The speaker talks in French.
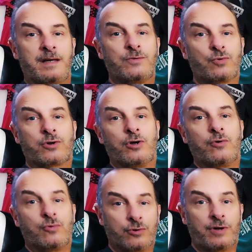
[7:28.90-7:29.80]
Et donc
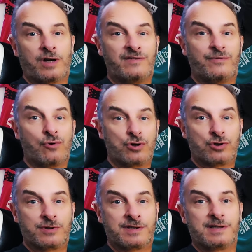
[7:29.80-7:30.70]
on en arrive aux
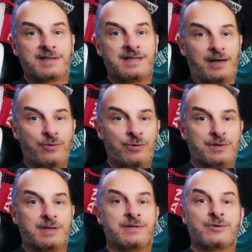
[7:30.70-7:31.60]
choses
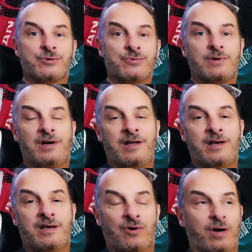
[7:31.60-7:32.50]
sérieuses, ce sont
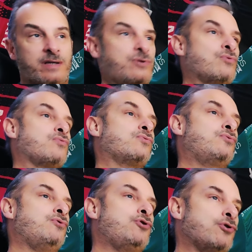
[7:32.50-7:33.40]
les corrections
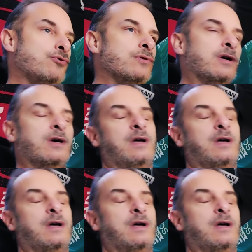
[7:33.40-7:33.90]
du jeu.